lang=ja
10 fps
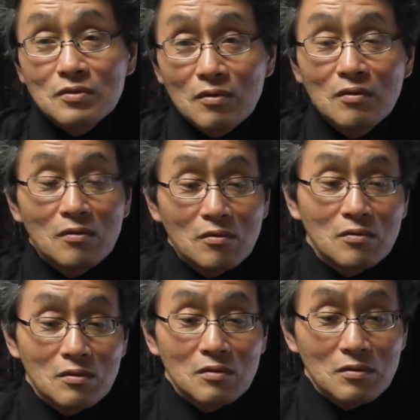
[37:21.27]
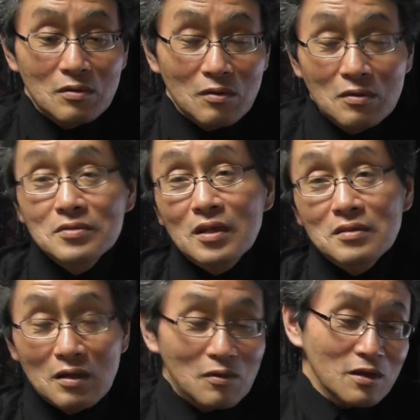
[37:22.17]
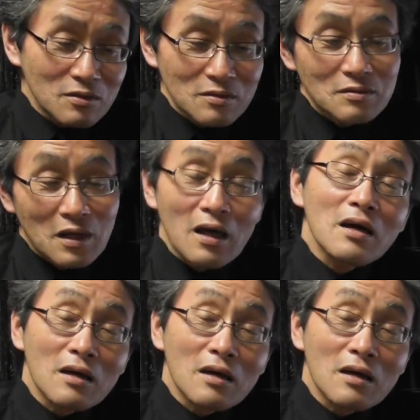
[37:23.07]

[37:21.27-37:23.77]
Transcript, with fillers: の本山なのかっていうね、